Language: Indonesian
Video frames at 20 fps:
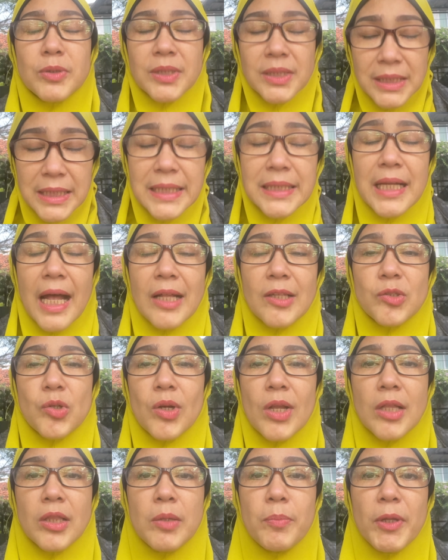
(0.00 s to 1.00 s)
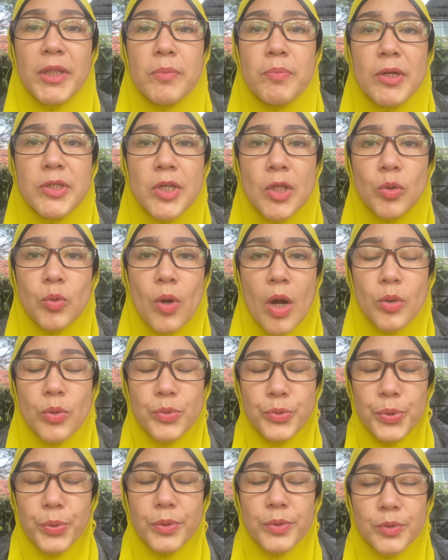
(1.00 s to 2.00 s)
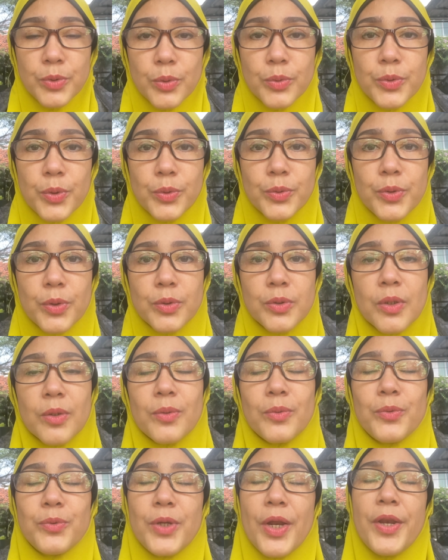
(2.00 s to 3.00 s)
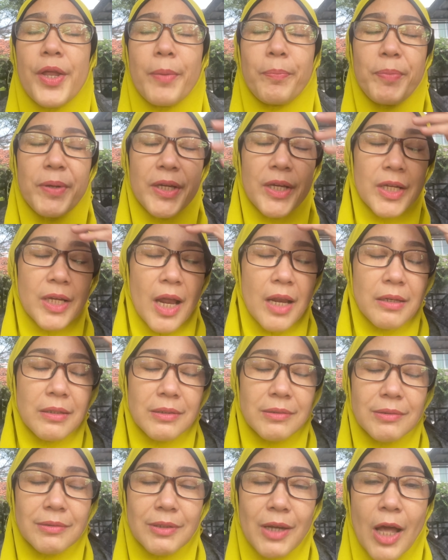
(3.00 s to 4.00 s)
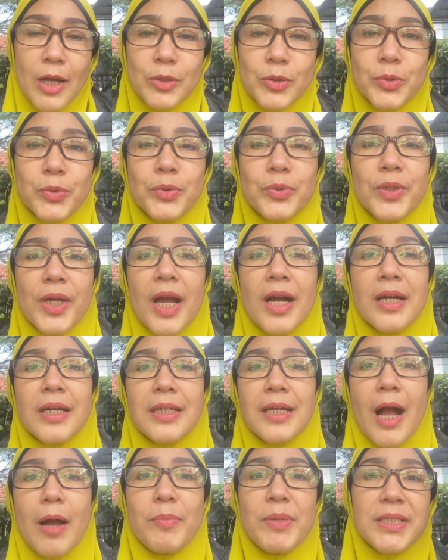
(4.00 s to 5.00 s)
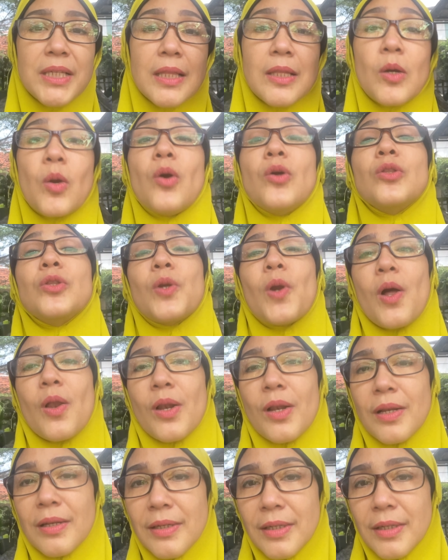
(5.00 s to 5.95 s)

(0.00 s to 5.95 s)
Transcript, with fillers: di saat sholat tiba-tiba jantung aku duk duk duk duk duk udah deh pikiran langsung yang nggak bisa terkontrol